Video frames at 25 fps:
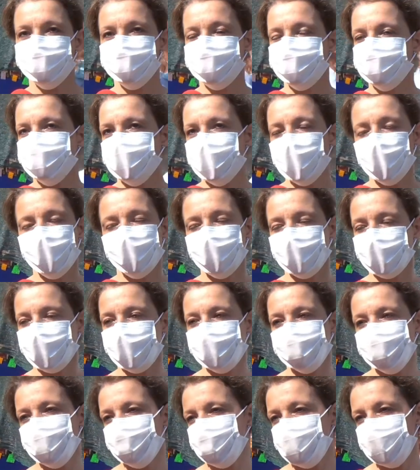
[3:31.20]
Mm, non
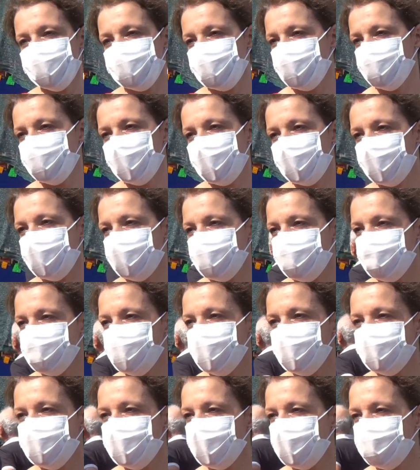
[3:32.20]
credo, forse qualche
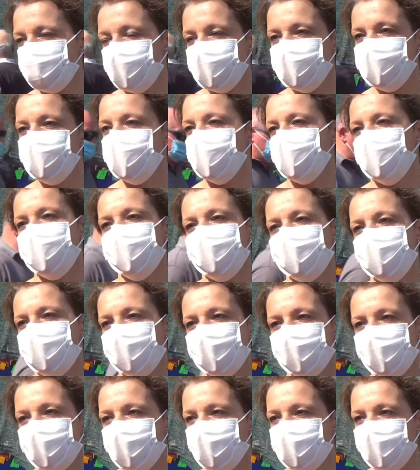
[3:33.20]
gita
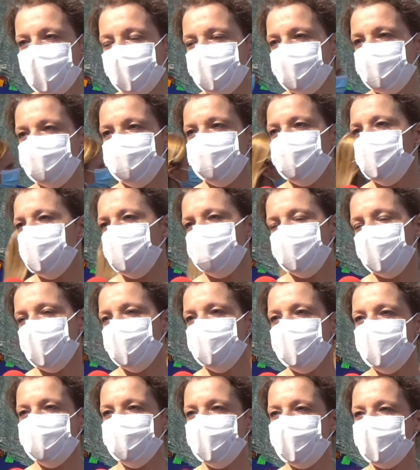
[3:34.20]
vicino, ma non
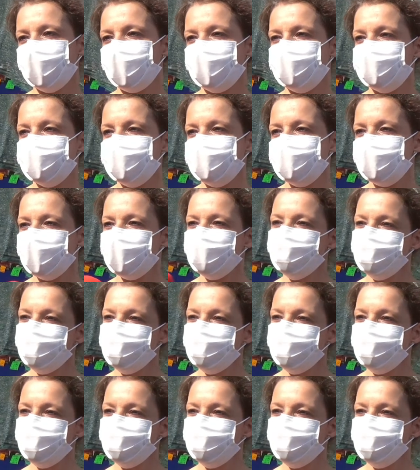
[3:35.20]
proprio in vacanza.